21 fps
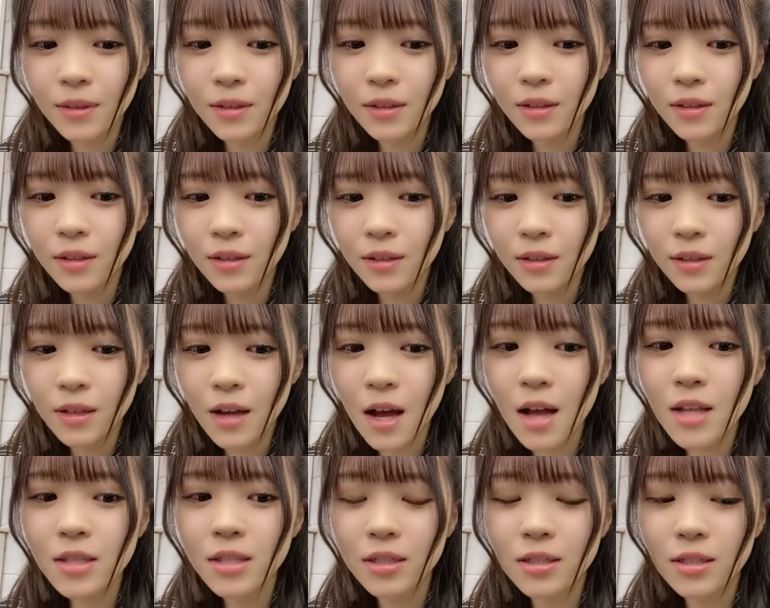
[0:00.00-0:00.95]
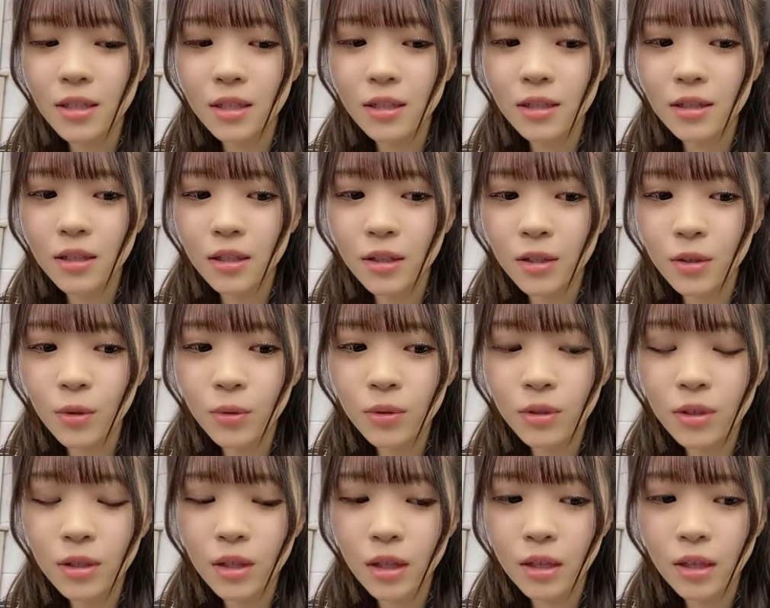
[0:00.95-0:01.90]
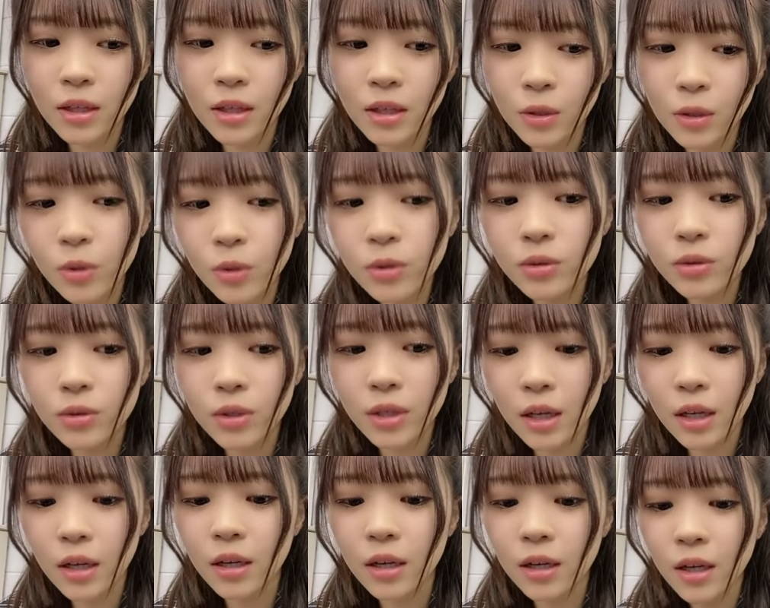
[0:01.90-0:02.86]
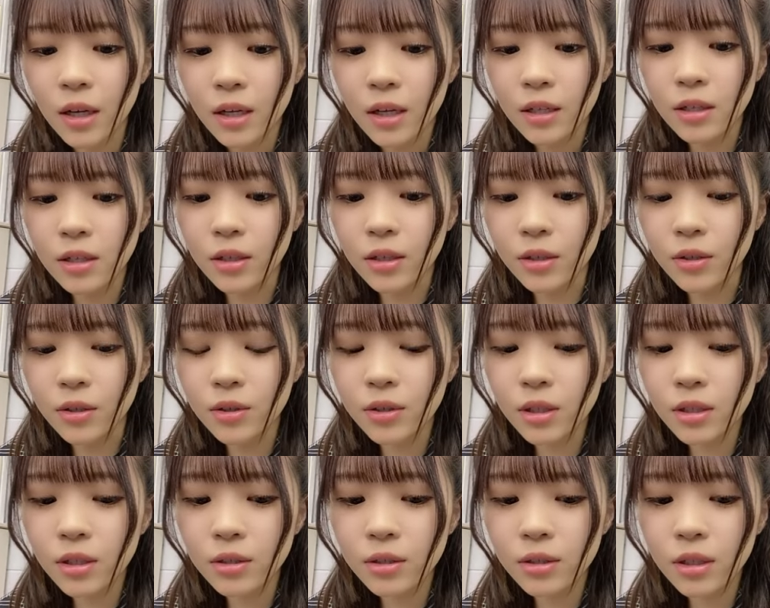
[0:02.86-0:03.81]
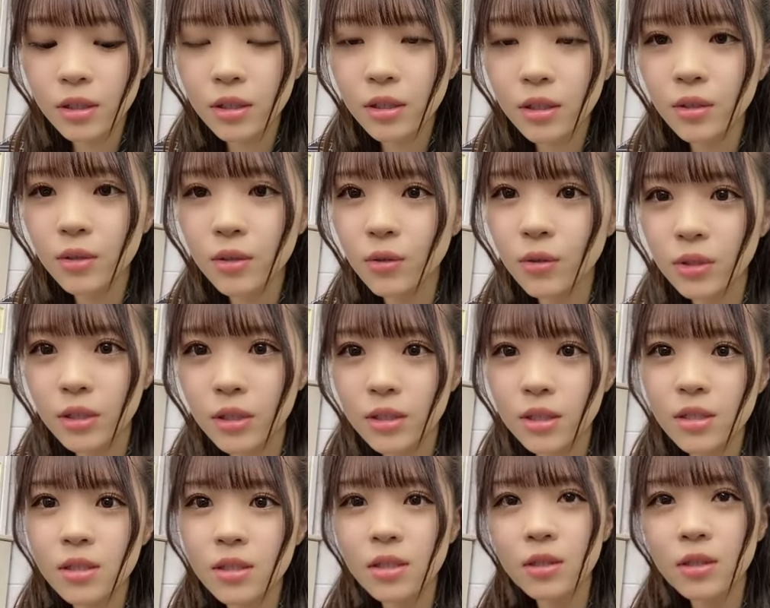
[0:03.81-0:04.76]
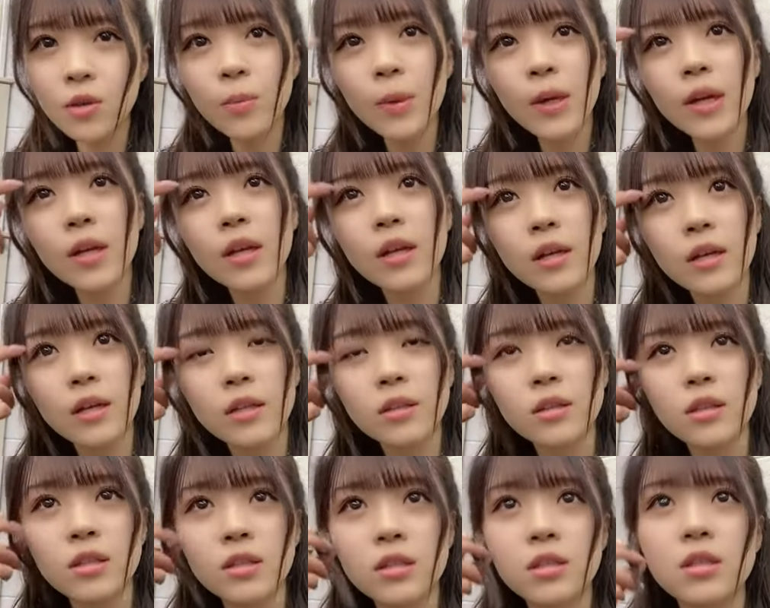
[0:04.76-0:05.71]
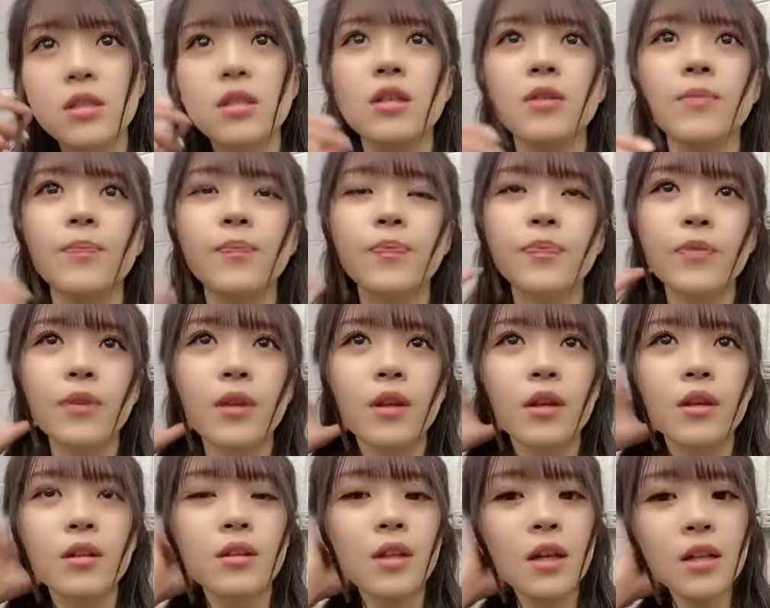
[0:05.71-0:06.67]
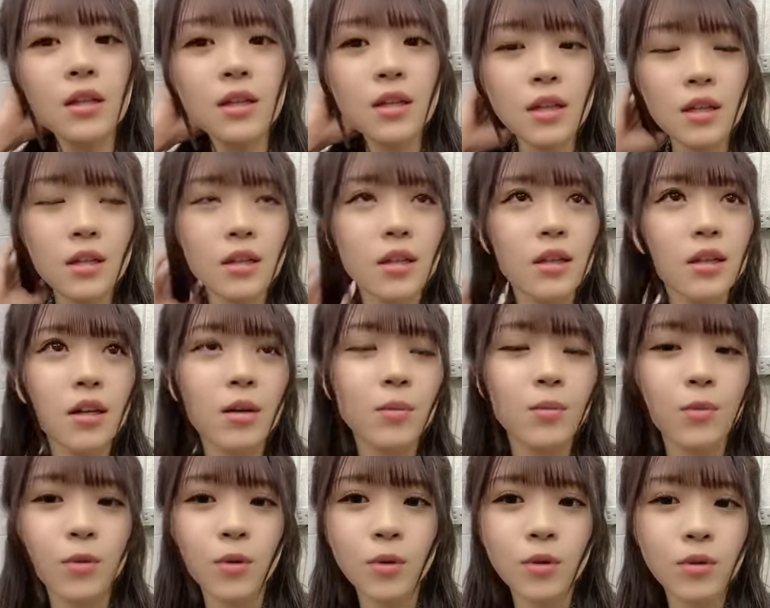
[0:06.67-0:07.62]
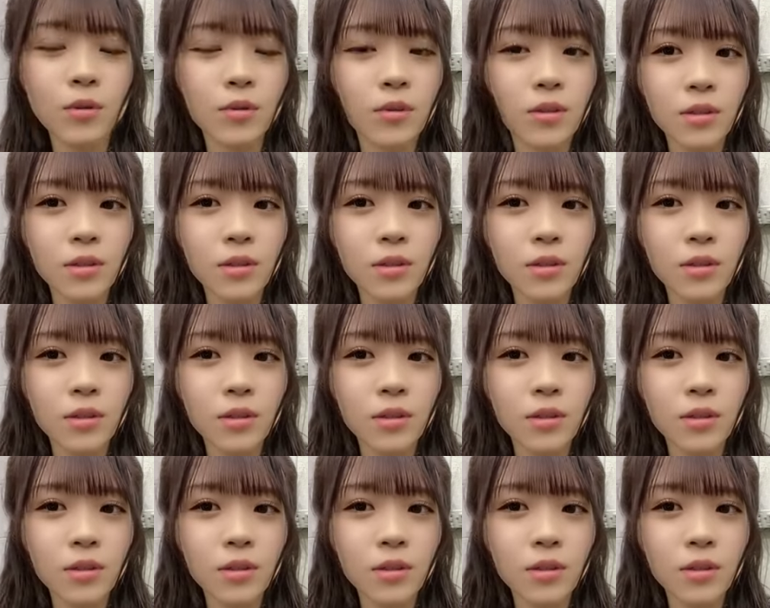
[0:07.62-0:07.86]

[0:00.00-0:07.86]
「ハーサちゃんって呼んでいいよ」とかなんか言ってくれてるのに全然呼ばれへんかったしなんならなんかも